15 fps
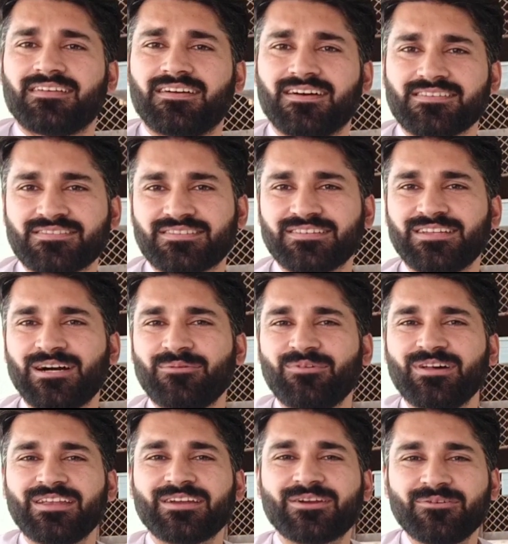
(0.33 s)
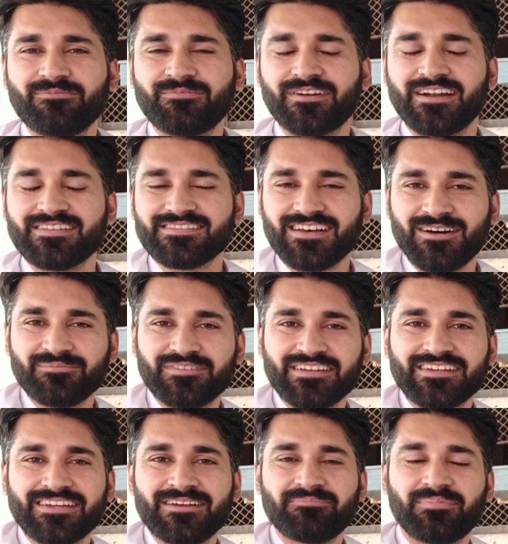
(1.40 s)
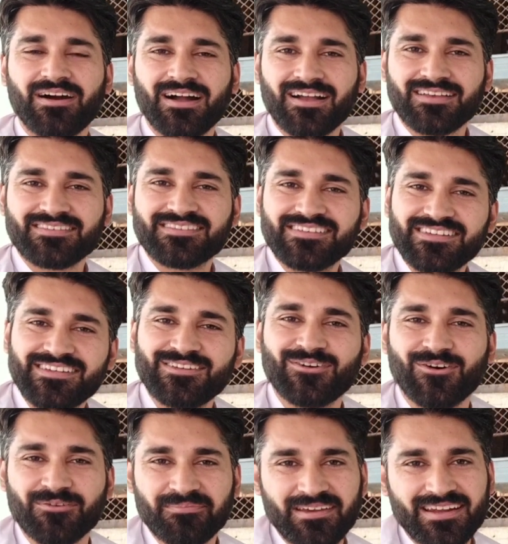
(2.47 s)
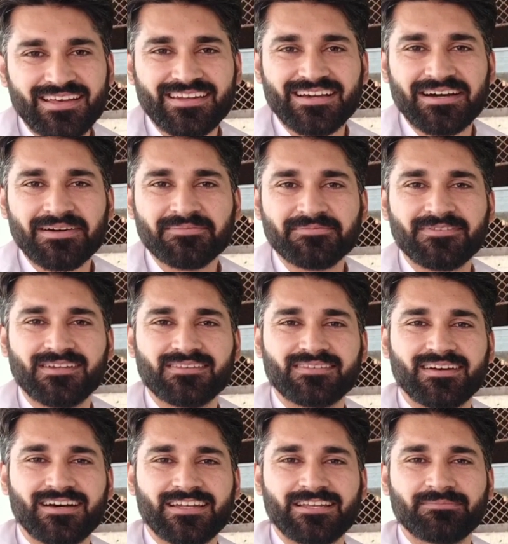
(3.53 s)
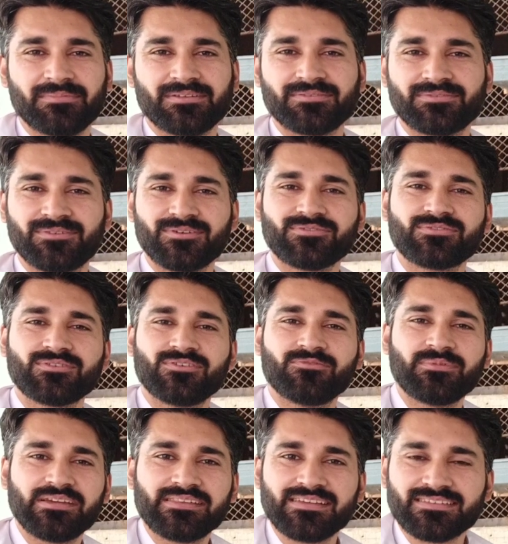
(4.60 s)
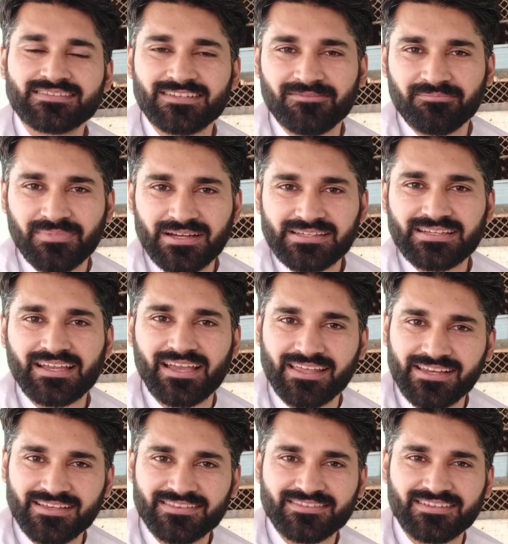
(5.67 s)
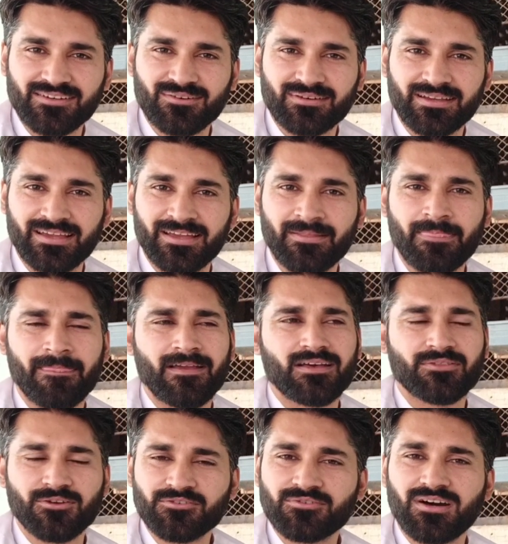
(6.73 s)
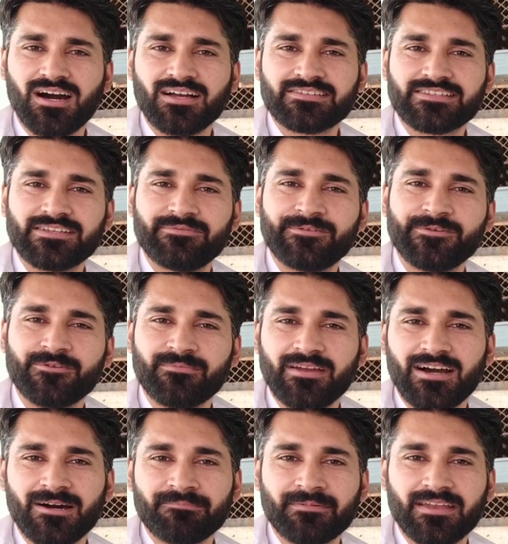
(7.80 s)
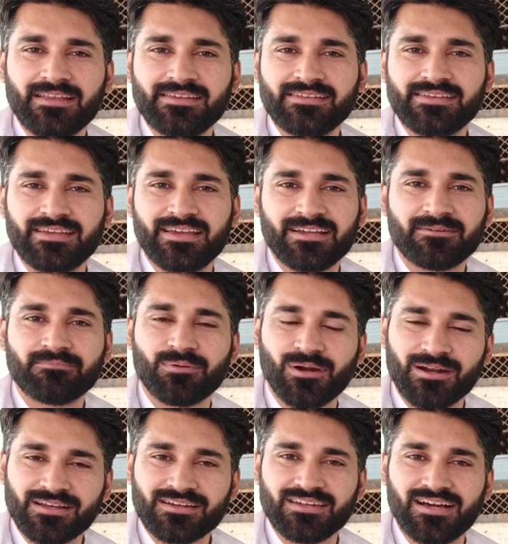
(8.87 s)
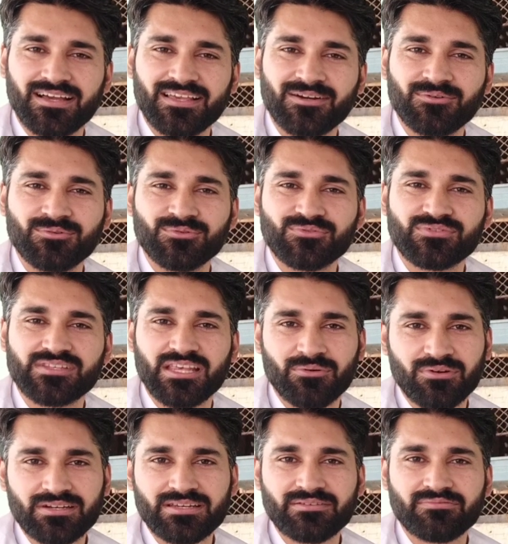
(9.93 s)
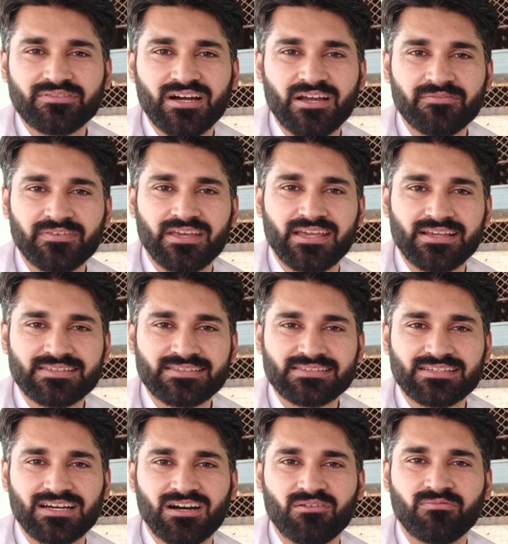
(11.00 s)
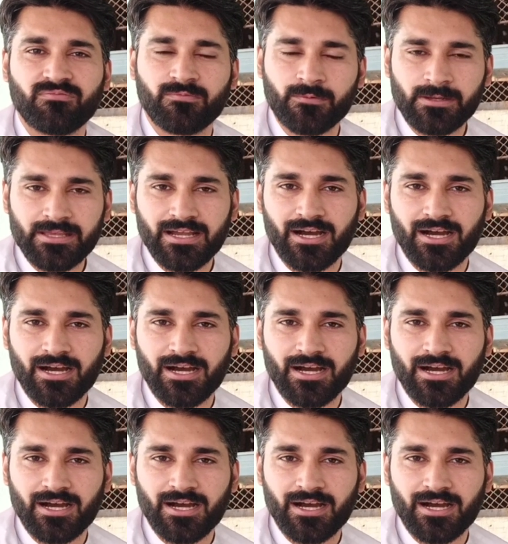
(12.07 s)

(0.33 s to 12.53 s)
असलम फ्रेंड्स आप देख रहे हैं पाक असील और मेरा नाम फैज़ान अहमद दोस्तों उम्मीद है सब भाई खैरियत से होंगे दोस्तों आज की वीडियो में आपके लिए एक प्रोडक्ट लाया हूँ फाइव एक्स का फुली